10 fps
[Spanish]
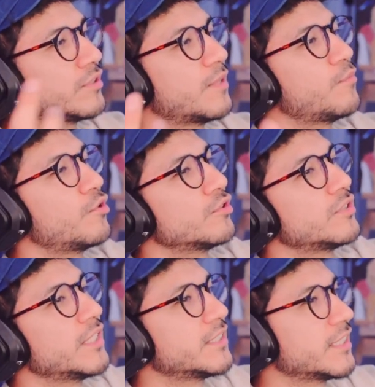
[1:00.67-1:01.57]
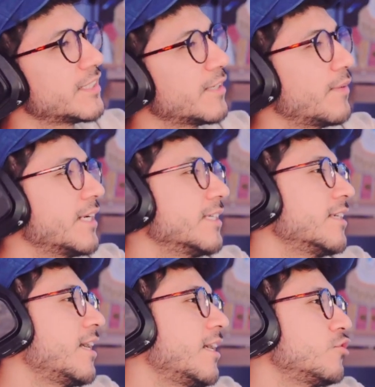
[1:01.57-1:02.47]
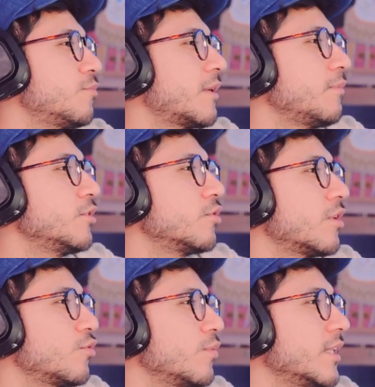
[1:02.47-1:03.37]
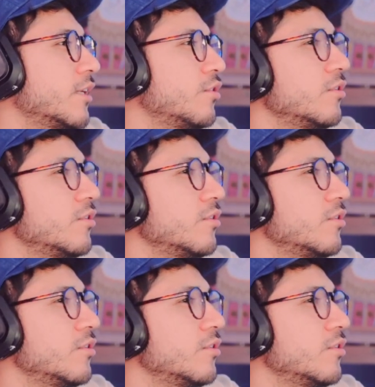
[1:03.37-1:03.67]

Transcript: Tampoco es, que vayas a chupar pito toda tu vida, ¿no?